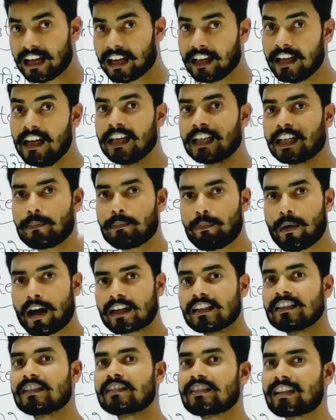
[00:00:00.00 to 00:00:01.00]
है कि
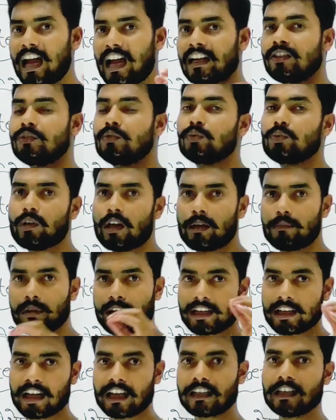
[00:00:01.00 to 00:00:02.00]
पाकिस्तान यूएन
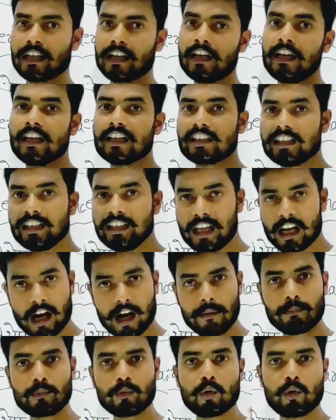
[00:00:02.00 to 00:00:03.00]
में कह दे कि
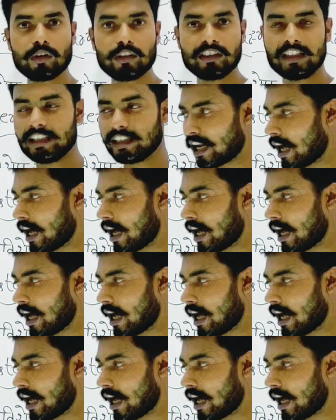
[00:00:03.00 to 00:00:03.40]
हमको ये